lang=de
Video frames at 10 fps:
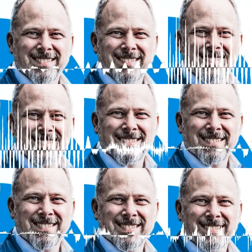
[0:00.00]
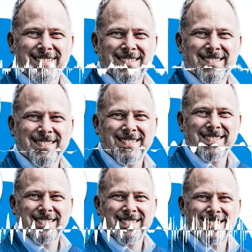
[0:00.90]
Wellness Podcast.
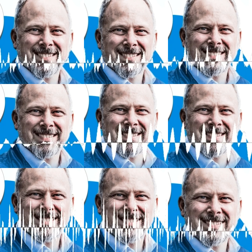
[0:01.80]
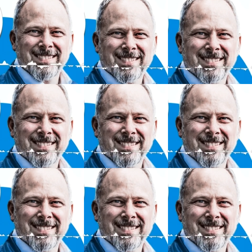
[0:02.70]
Be well and enjoy.